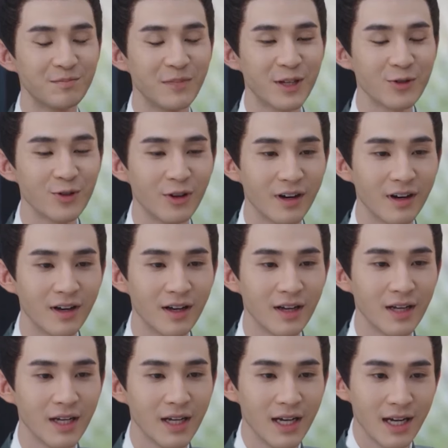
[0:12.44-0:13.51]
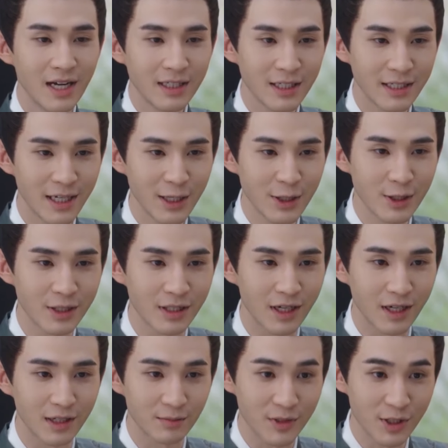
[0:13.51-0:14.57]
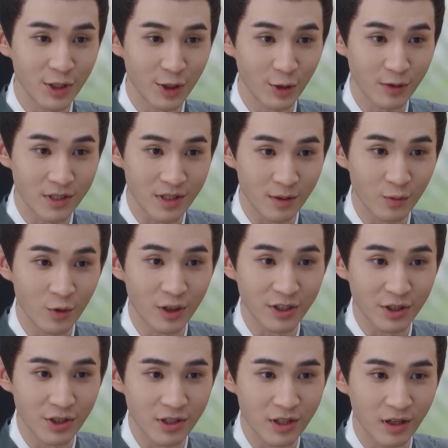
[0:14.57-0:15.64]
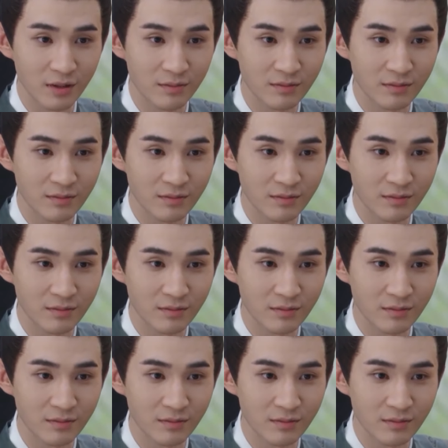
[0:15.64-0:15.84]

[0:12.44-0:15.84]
没错，这胭脂呢是由紫茉莉制成，